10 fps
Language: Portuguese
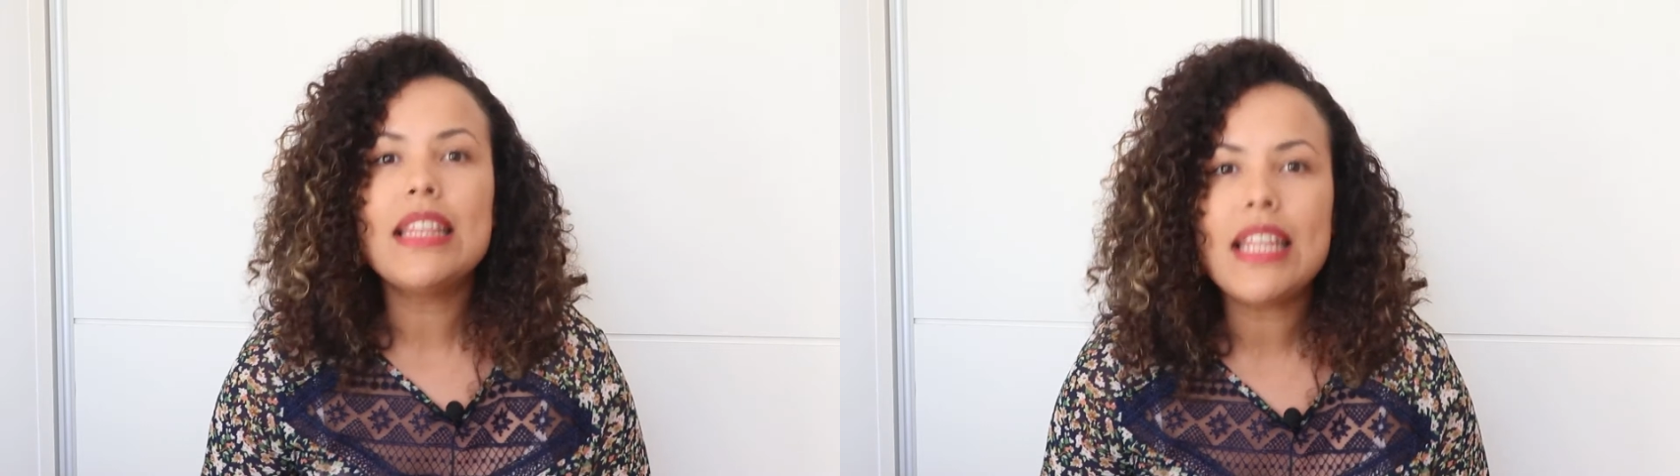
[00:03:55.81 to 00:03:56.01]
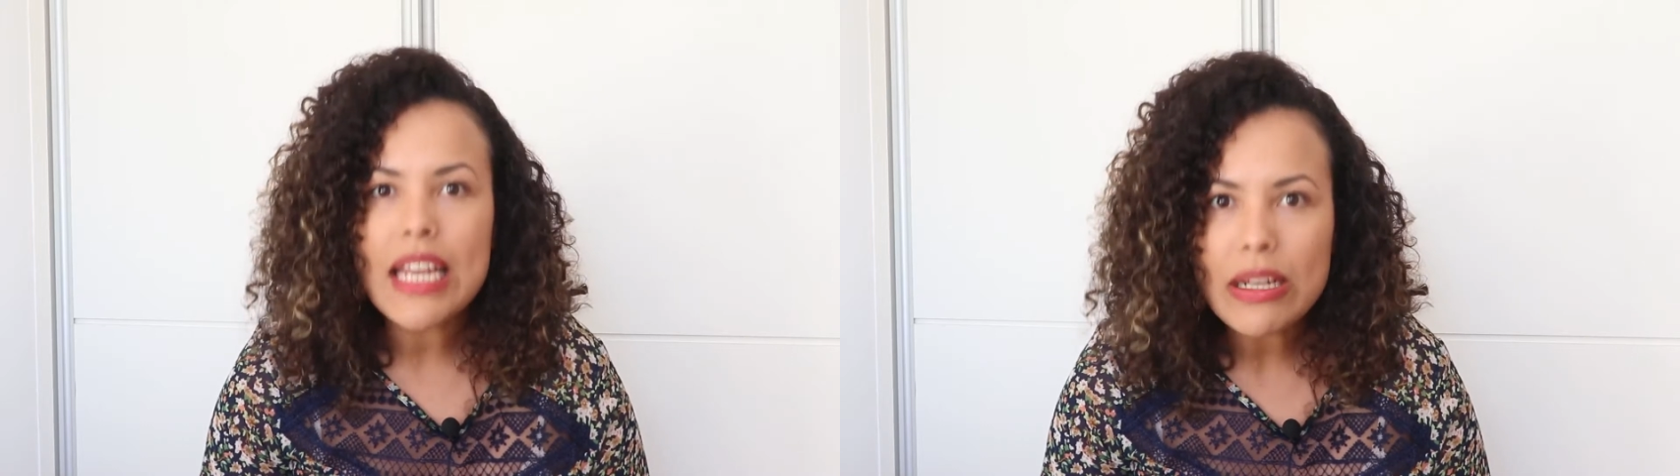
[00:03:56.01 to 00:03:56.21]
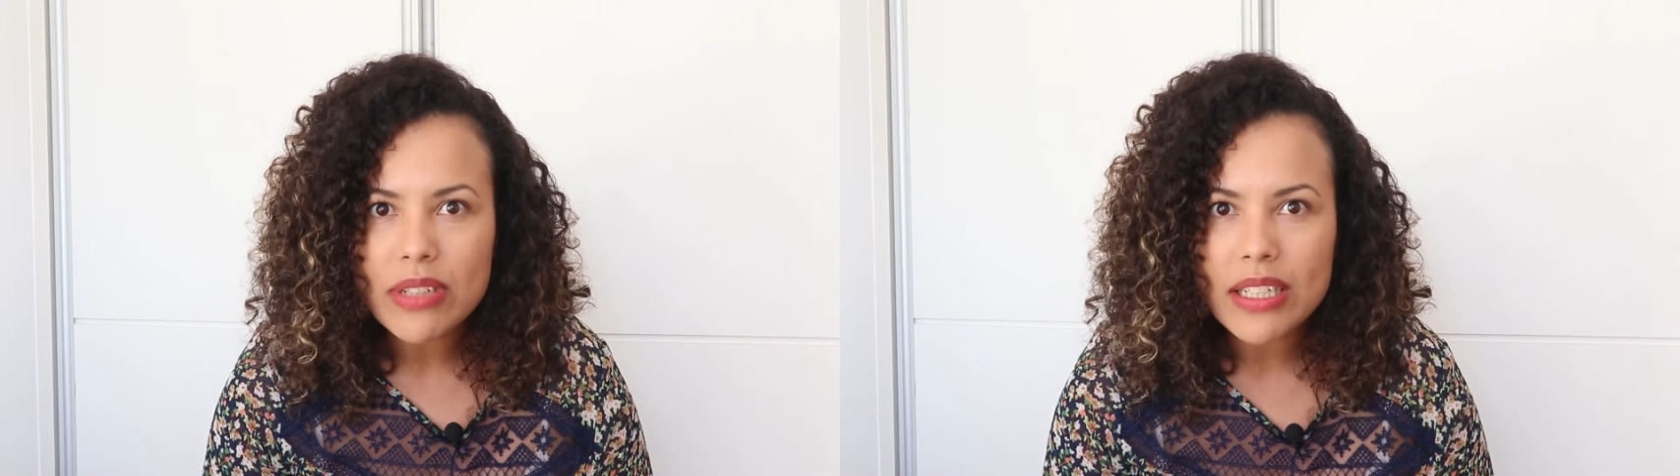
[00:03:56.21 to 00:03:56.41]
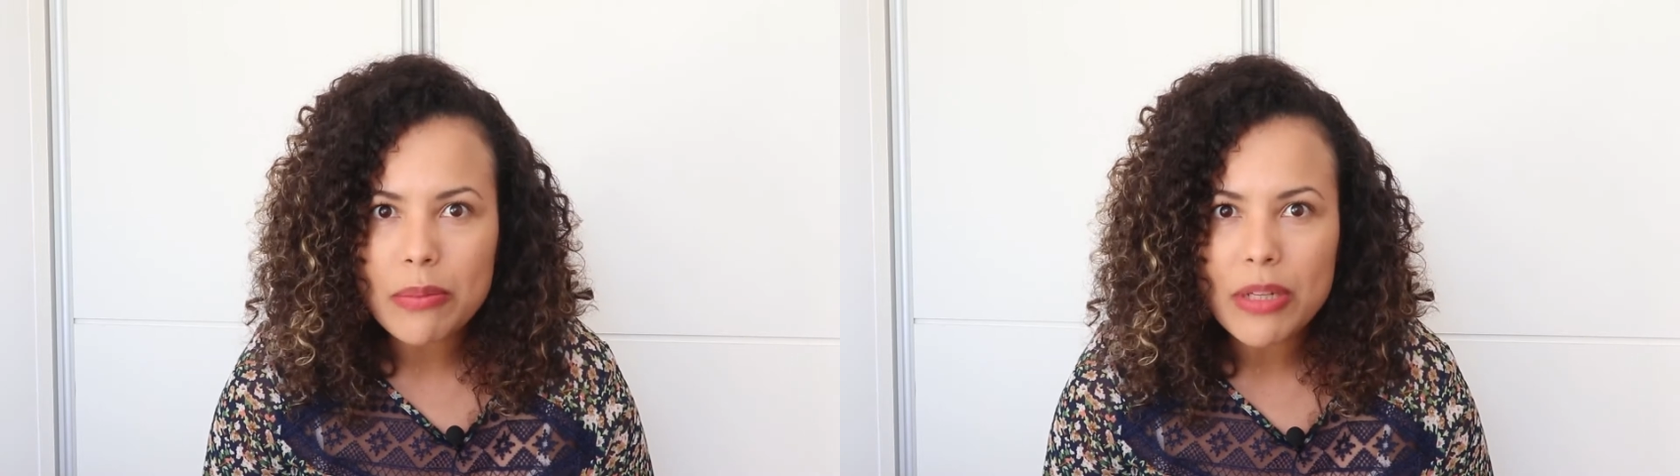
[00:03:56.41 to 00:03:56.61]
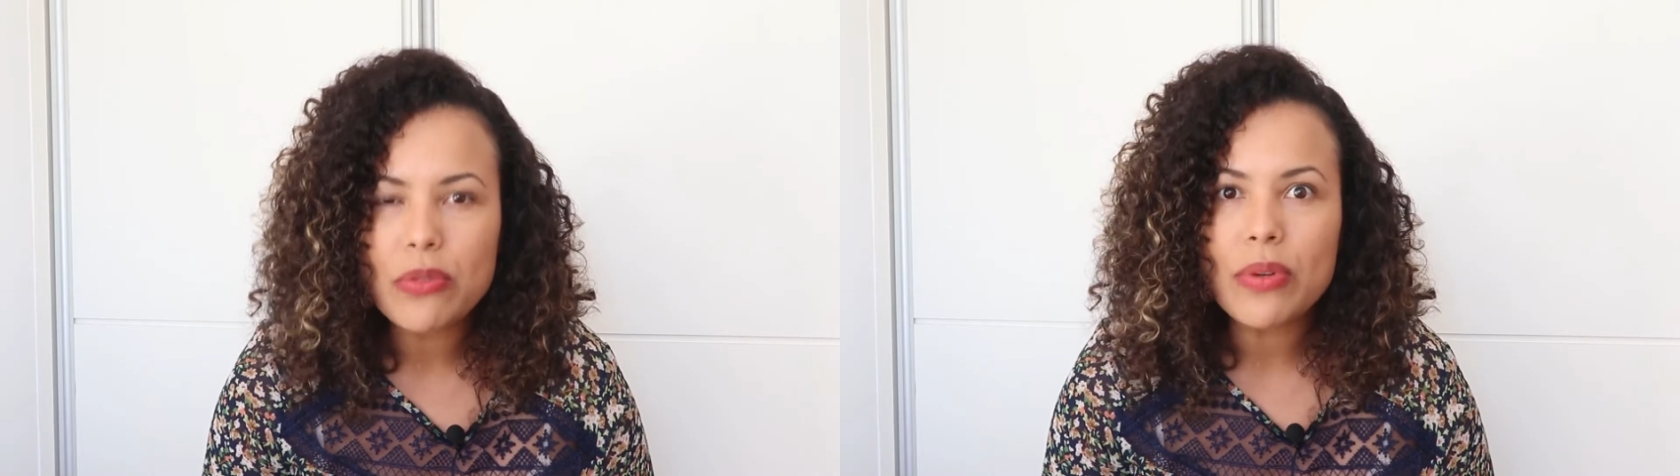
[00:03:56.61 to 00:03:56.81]
nem um
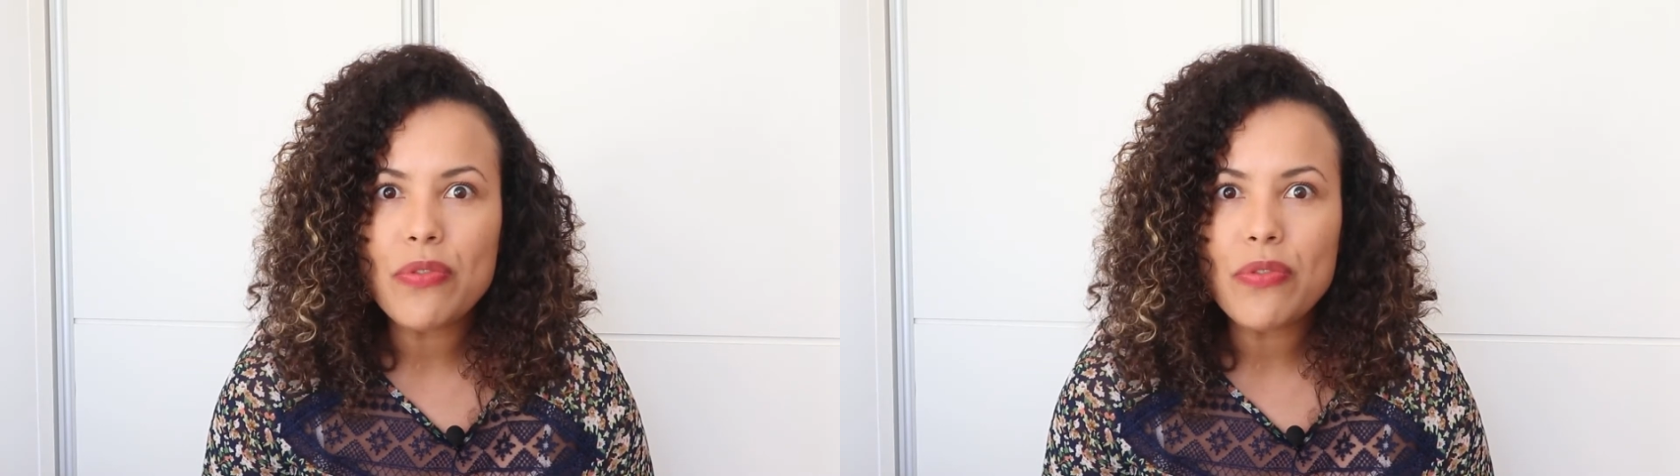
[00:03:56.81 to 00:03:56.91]
tratamento